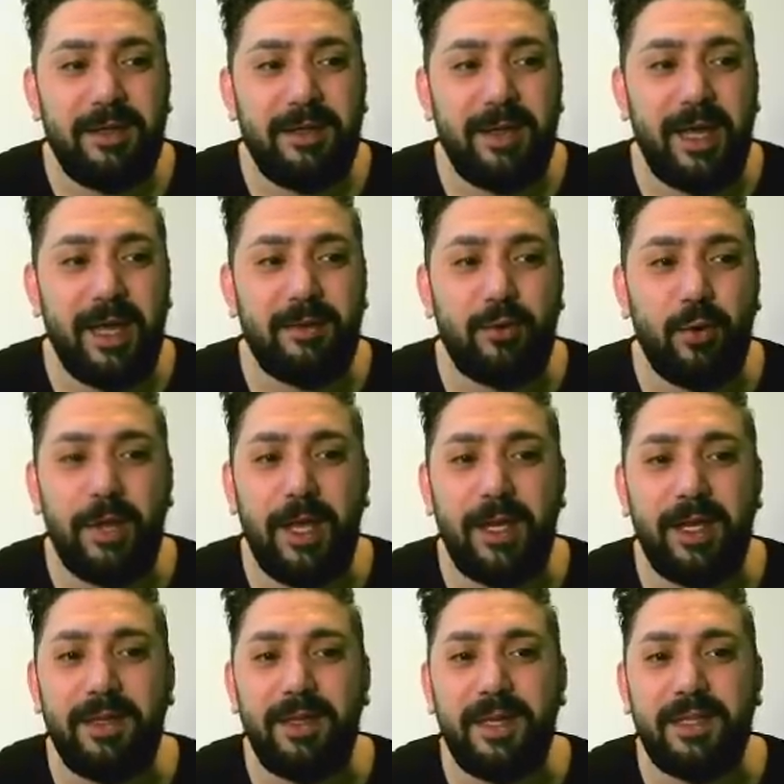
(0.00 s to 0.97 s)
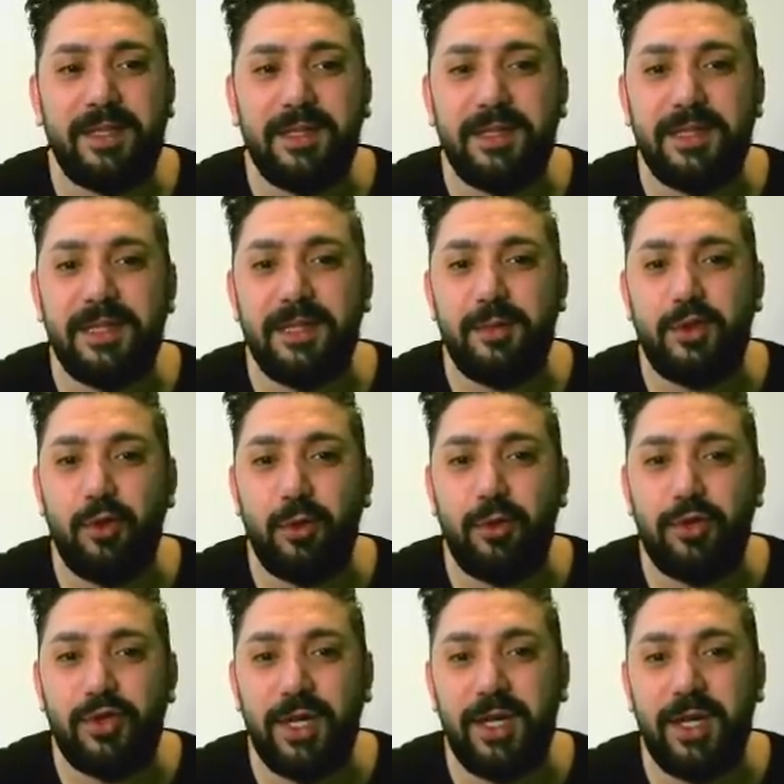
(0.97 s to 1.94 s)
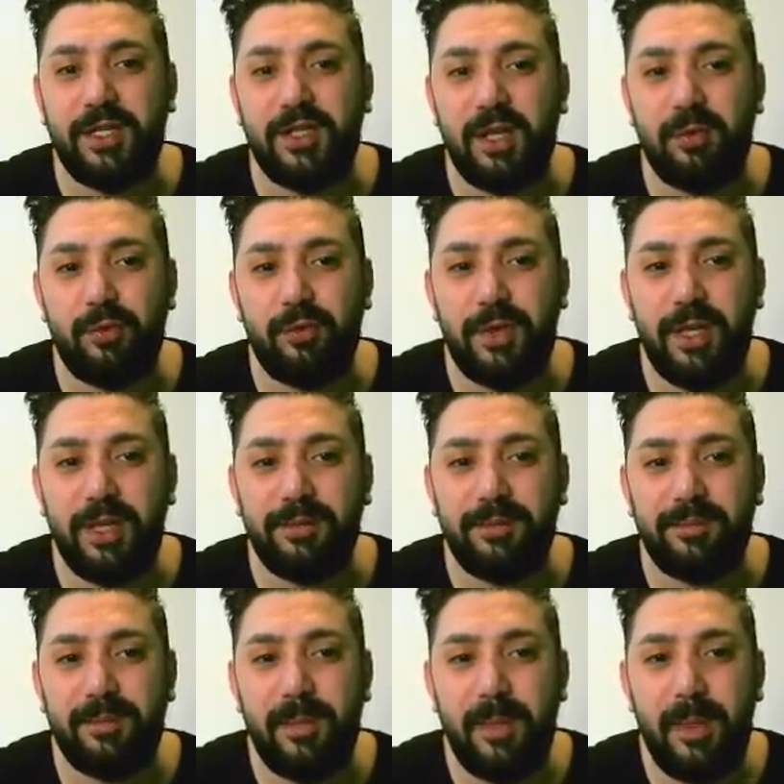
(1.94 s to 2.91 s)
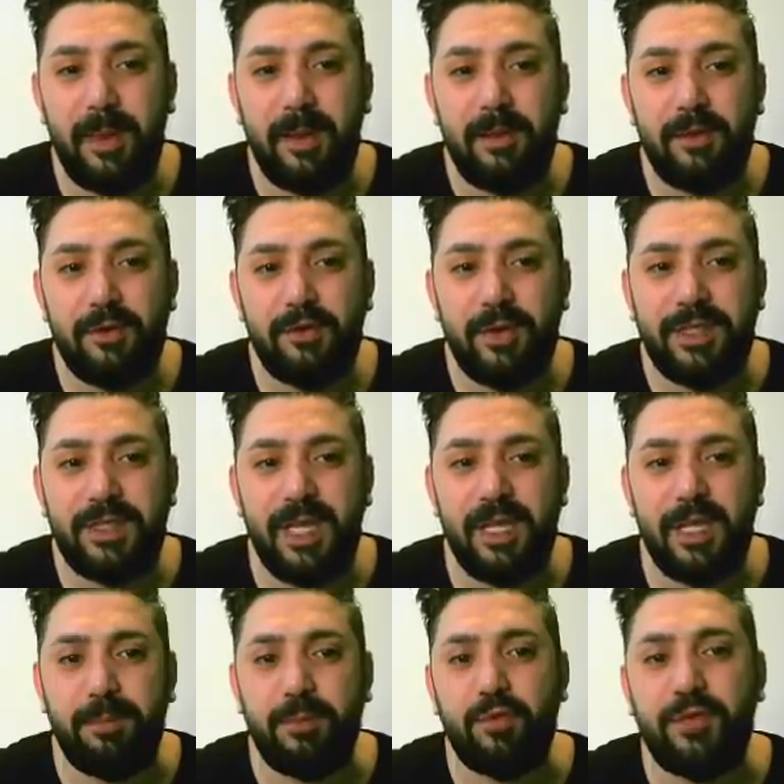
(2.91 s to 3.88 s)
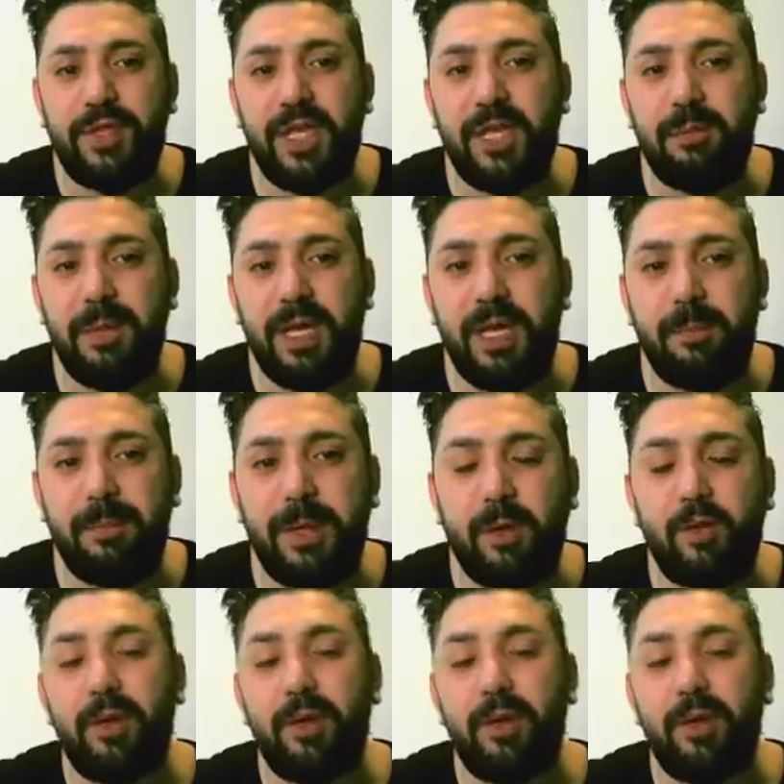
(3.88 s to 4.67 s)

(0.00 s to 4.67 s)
Yani dolar endeksi hızlı bir çöpçe geçer buradan. Şöyle sert bir düzeltme yapar. O